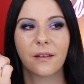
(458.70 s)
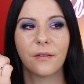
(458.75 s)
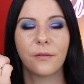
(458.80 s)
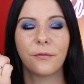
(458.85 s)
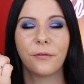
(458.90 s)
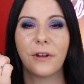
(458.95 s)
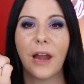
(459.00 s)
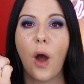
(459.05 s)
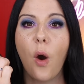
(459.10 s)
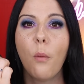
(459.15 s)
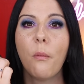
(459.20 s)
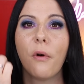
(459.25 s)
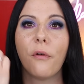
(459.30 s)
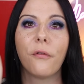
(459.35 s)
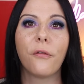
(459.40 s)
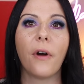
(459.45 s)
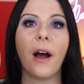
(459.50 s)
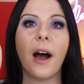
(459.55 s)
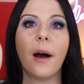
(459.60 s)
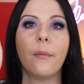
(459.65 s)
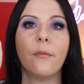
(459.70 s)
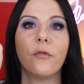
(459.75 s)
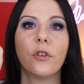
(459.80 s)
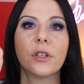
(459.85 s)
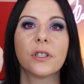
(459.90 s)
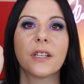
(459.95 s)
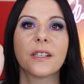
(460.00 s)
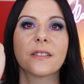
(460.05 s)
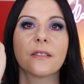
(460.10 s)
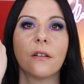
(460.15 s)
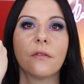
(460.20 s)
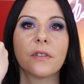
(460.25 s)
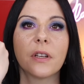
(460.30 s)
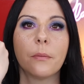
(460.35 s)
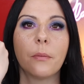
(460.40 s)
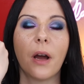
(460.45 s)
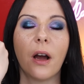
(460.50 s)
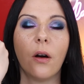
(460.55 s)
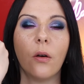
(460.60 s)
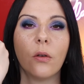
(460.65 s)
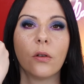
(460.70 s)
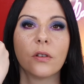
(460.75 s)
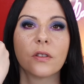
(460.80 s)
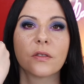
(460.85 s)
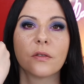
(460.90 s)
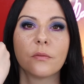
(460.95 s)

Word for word: Pflaumefarben wird das auf dem Auge